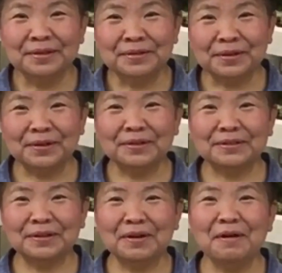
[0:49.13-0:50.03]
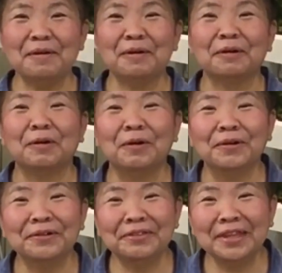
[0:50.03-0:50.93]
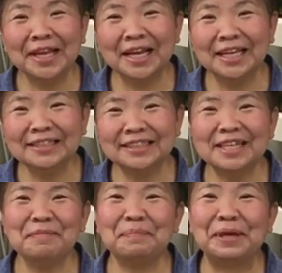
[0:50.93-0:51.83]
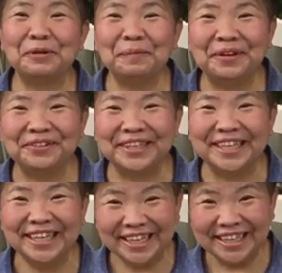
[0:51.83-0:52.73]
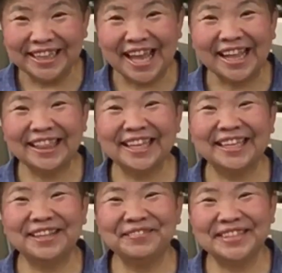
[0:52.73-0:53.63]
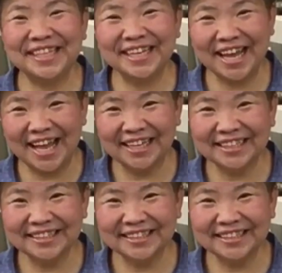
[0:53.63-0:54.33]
す。そろそろこんな感じでベロベロになってきてませんか？